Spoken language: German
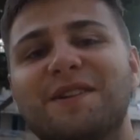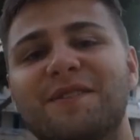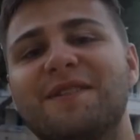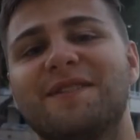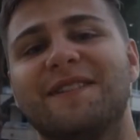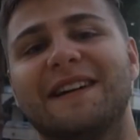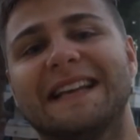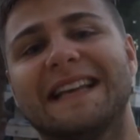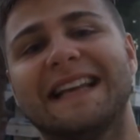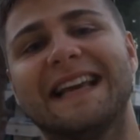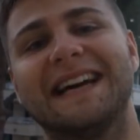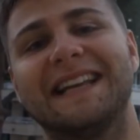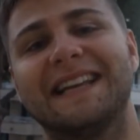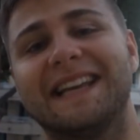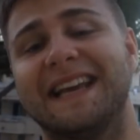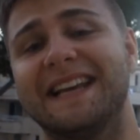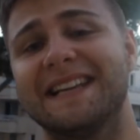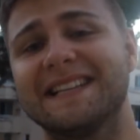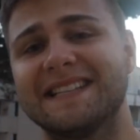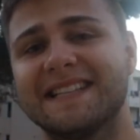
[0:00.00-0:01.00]
So, wir waren
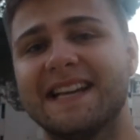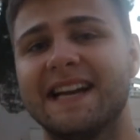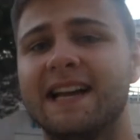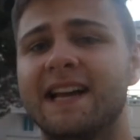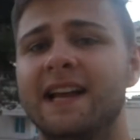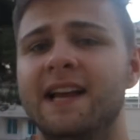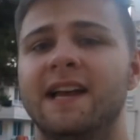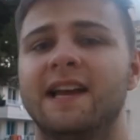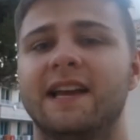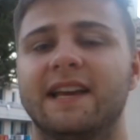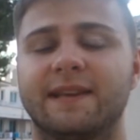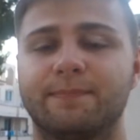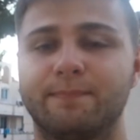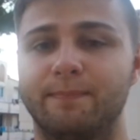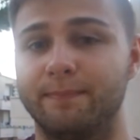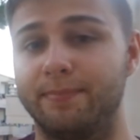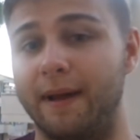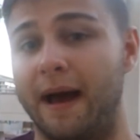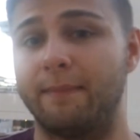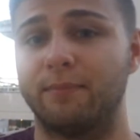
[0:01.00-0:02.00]
gerade essen. Ich
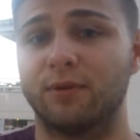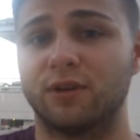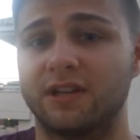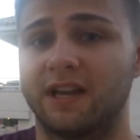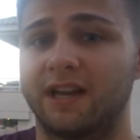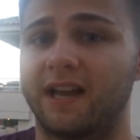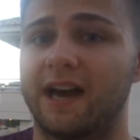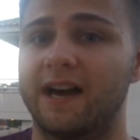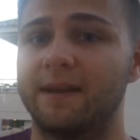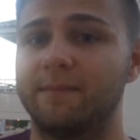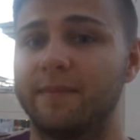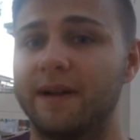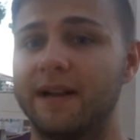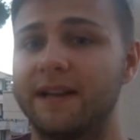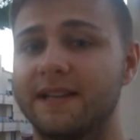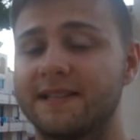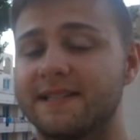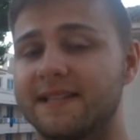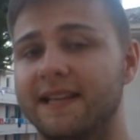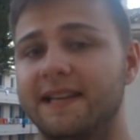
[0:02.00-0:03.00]
habe euch ja gerade mal
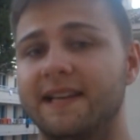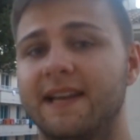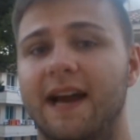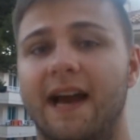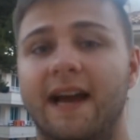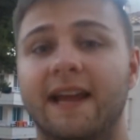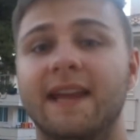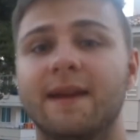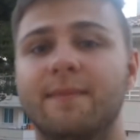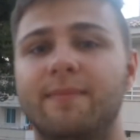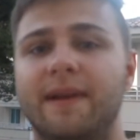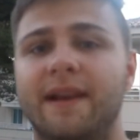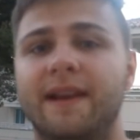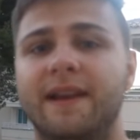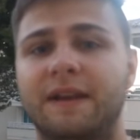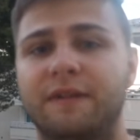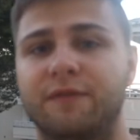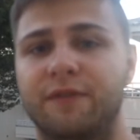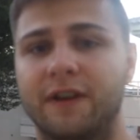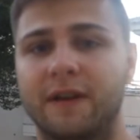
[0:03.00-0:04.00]
eine Szene
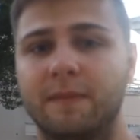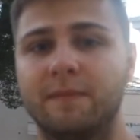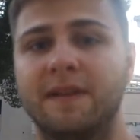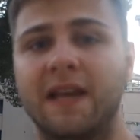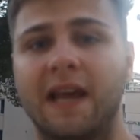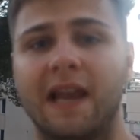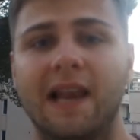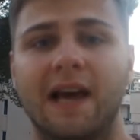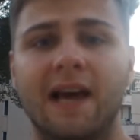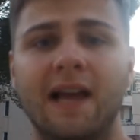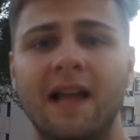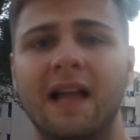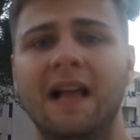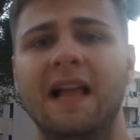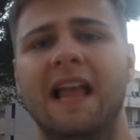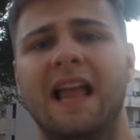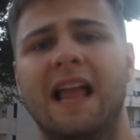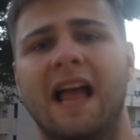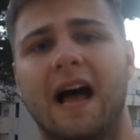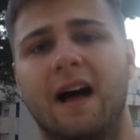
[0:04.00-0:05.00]
eingeblendet vor dem Teller.
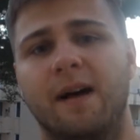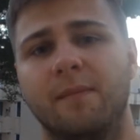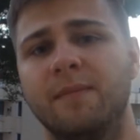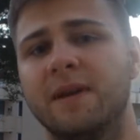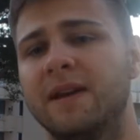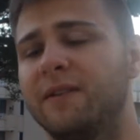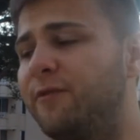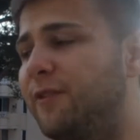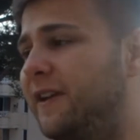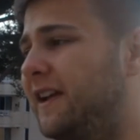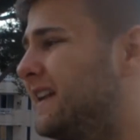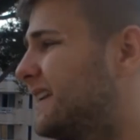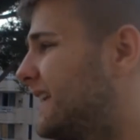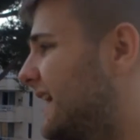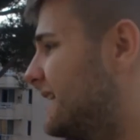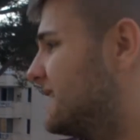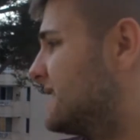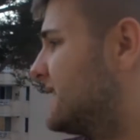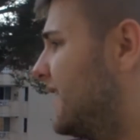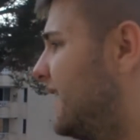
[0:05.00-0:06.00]
Aber mir fehlt
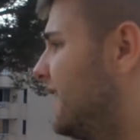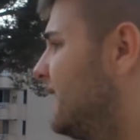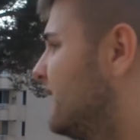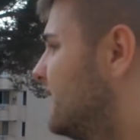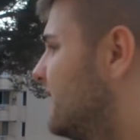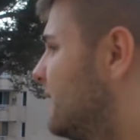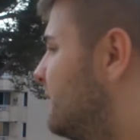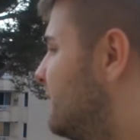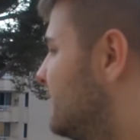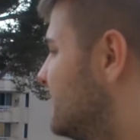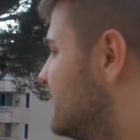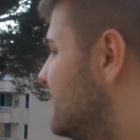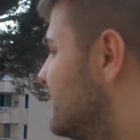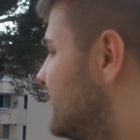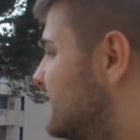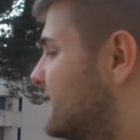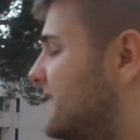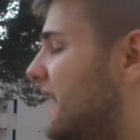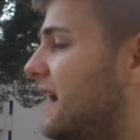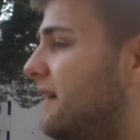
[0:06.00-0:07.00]
ganz ehrlich hier ein bisschen
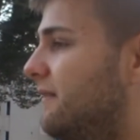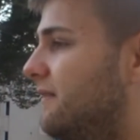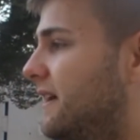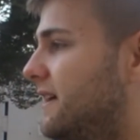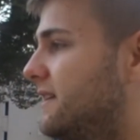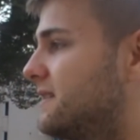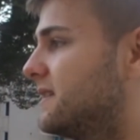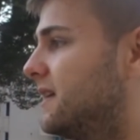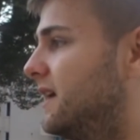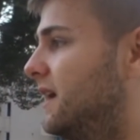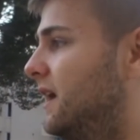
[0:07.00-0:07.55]
das Eiweiß.